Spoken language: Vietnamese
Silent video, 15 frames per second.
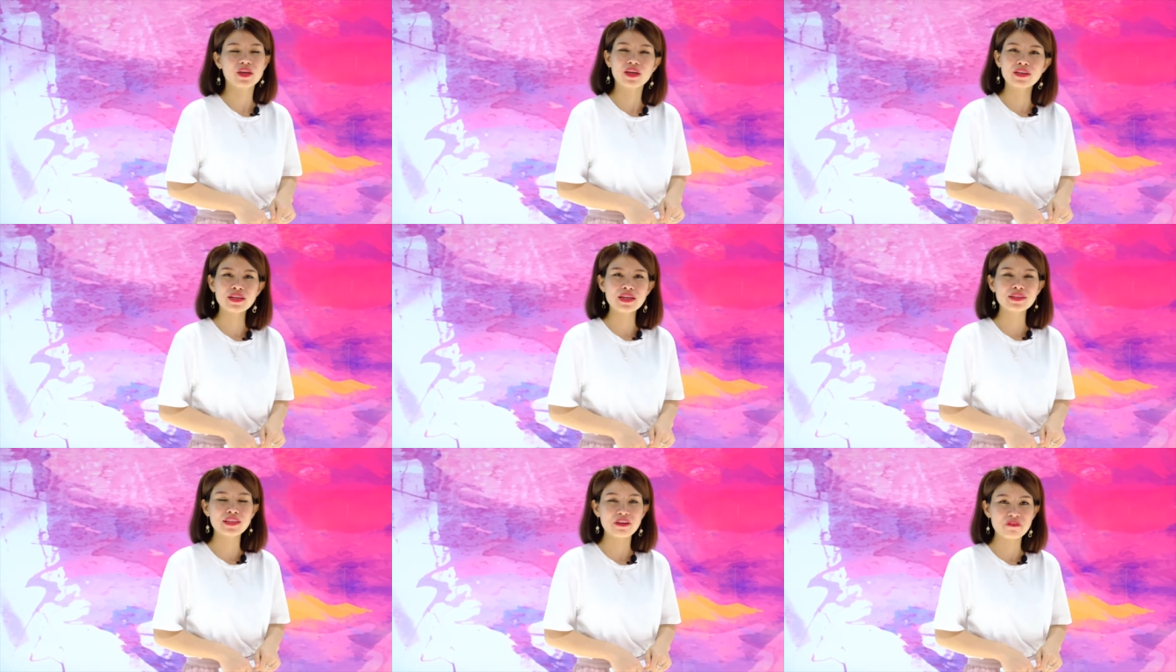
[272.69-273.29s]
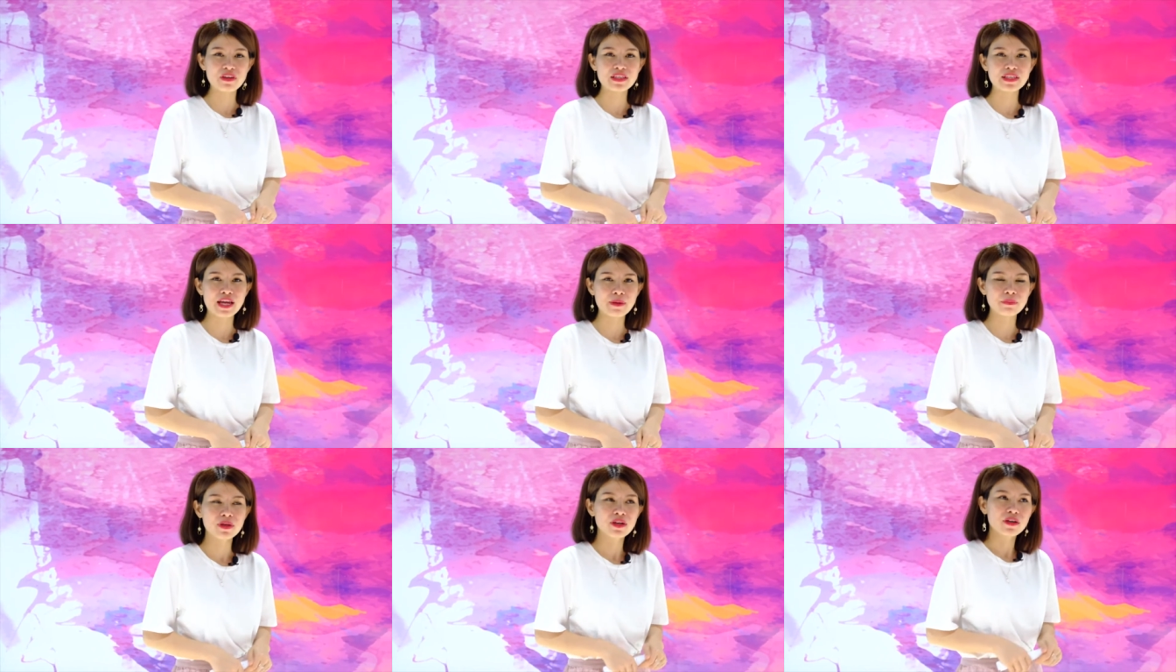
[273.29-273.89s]
Hiện nay tại Việt
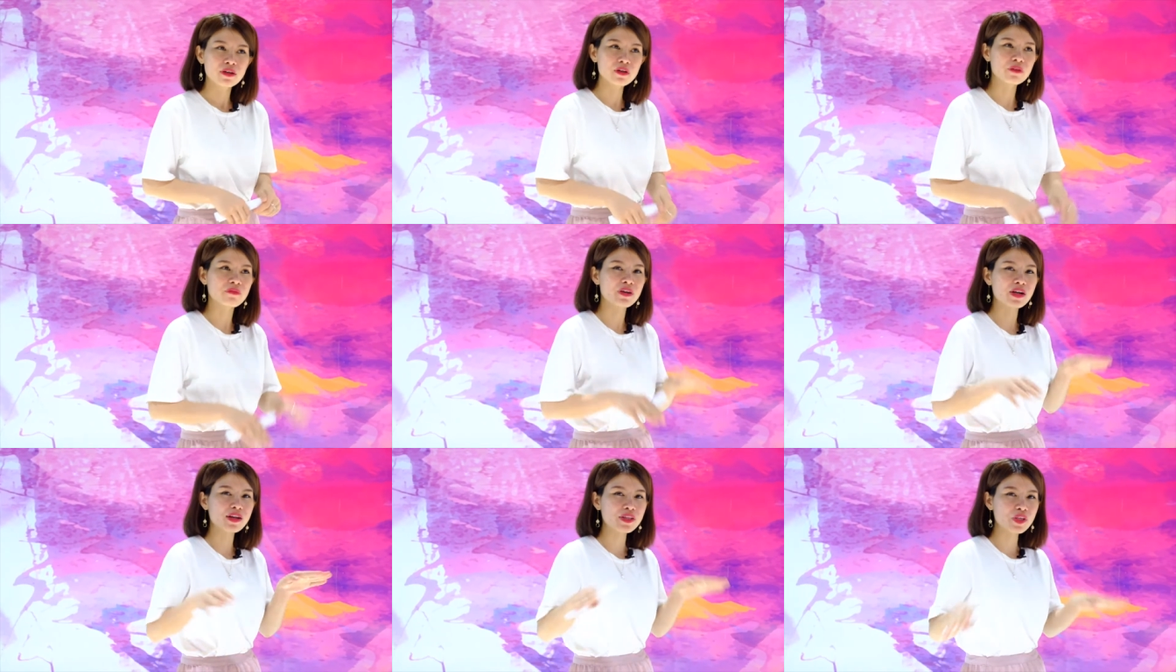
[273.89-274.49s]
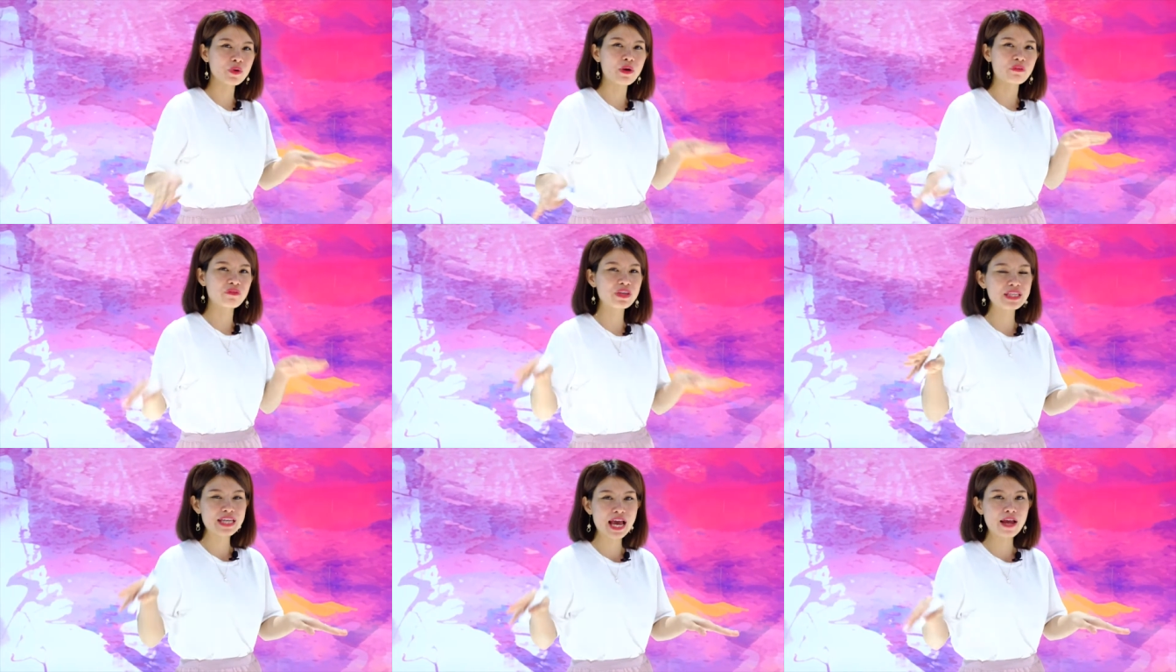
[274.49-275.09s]
Nam, Hường và rất là nhiều học
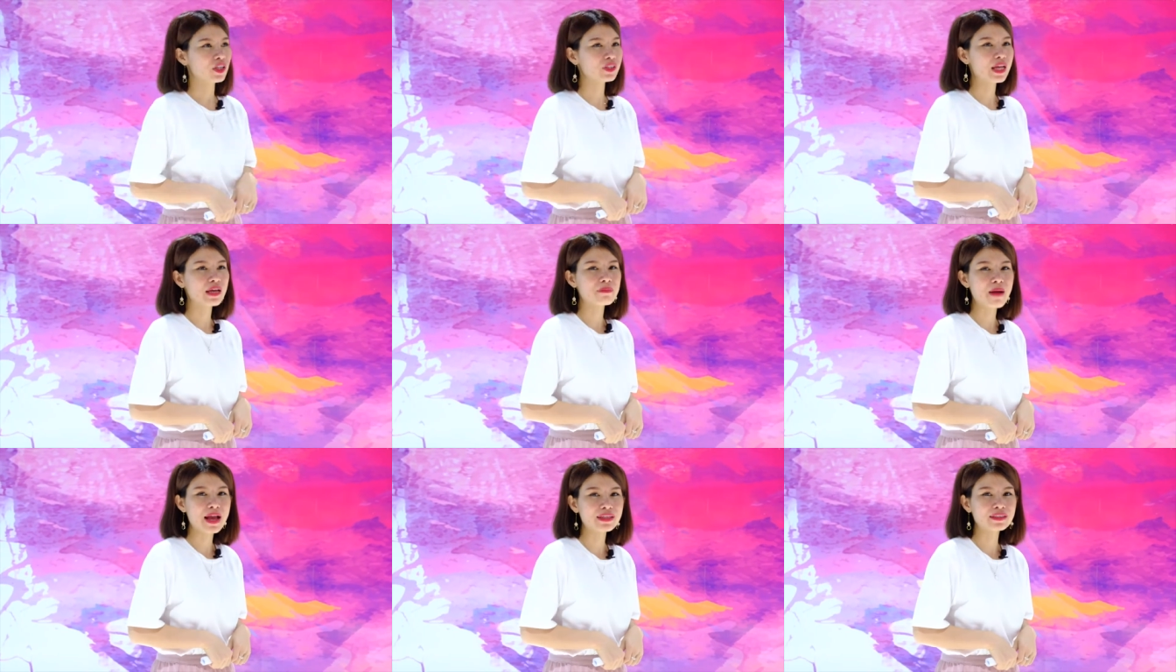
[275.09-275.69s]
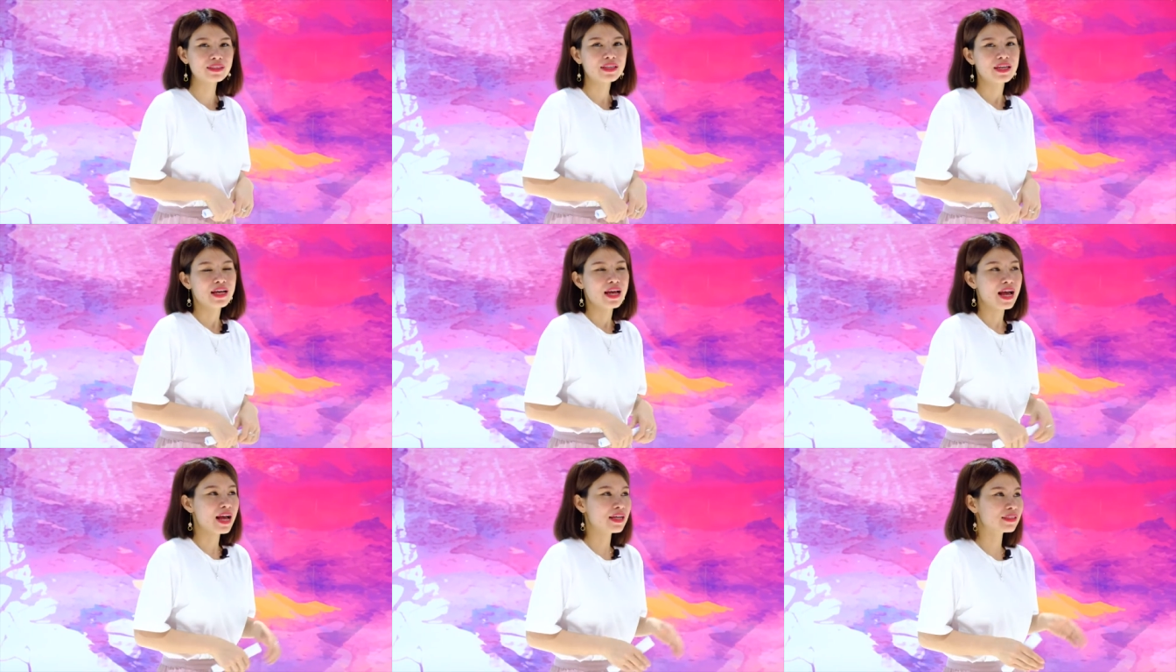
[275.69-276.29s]
viên khác có thể bán
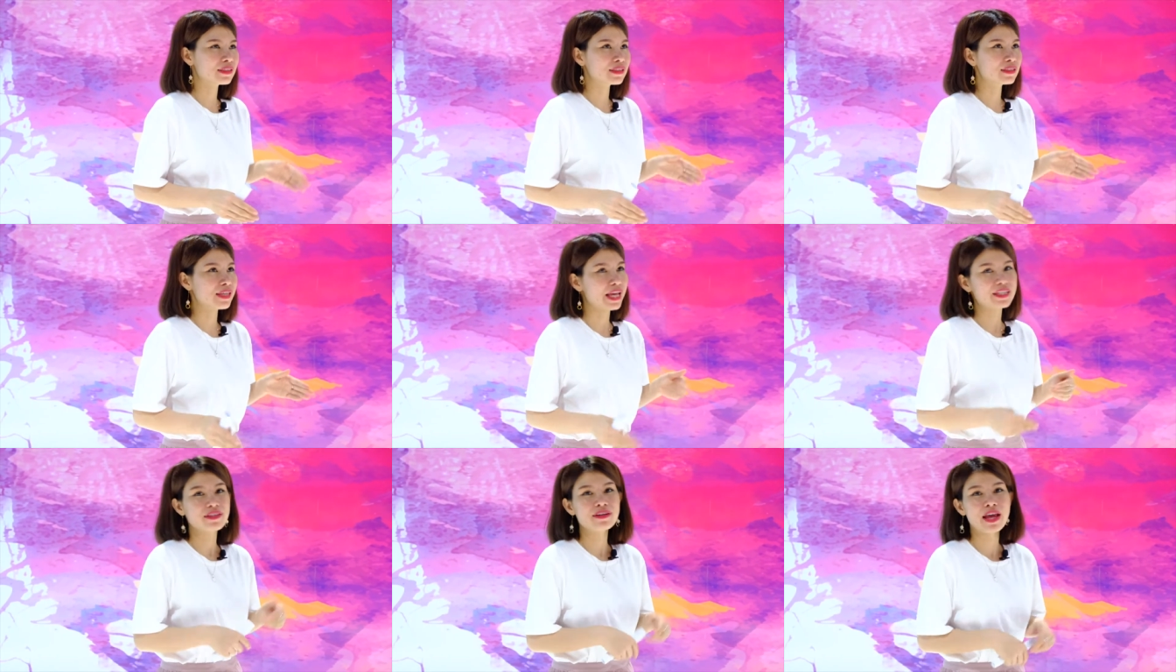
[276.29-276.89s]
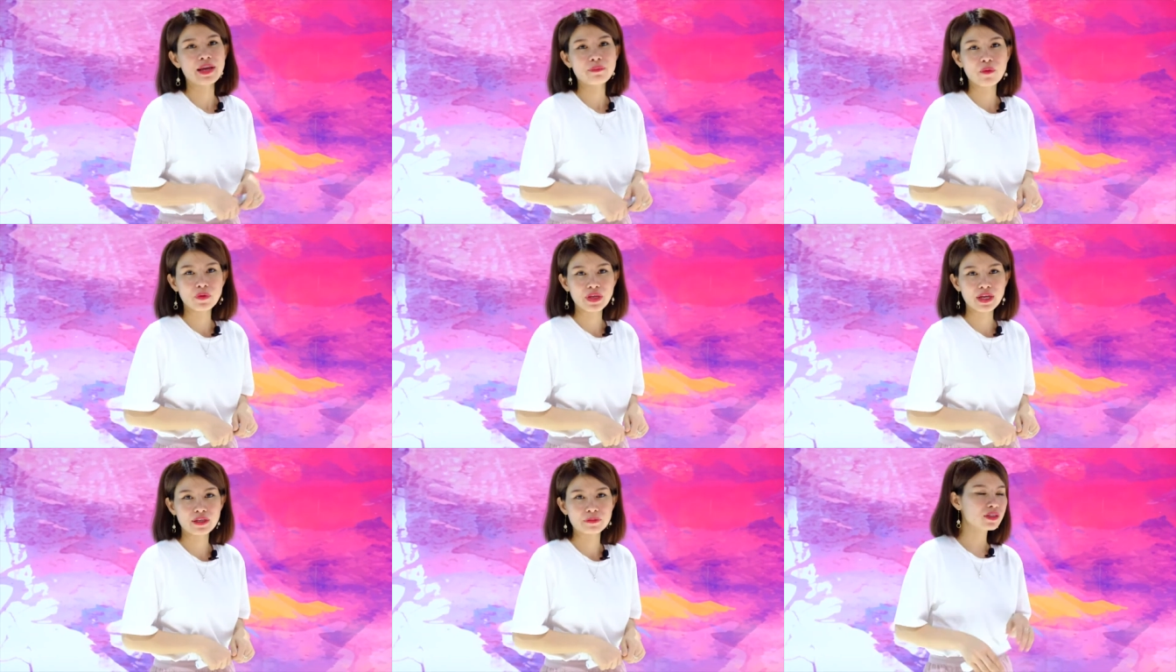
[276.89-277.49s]
hàng ngàn đơn hàng mỗi
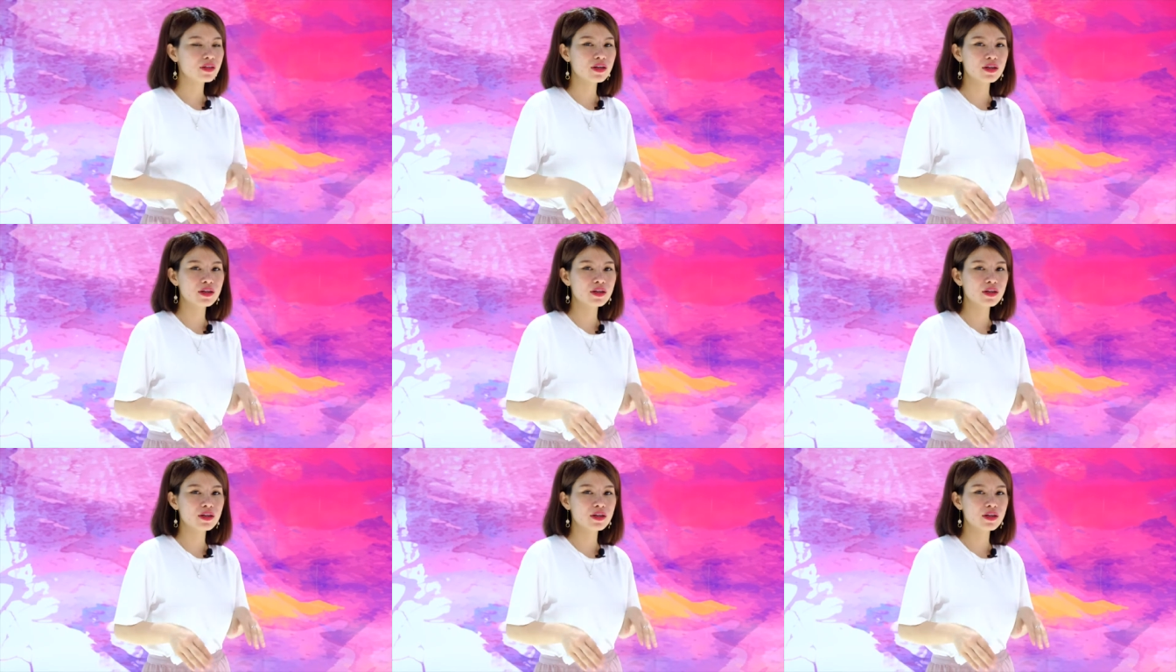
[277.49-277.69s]
ngày,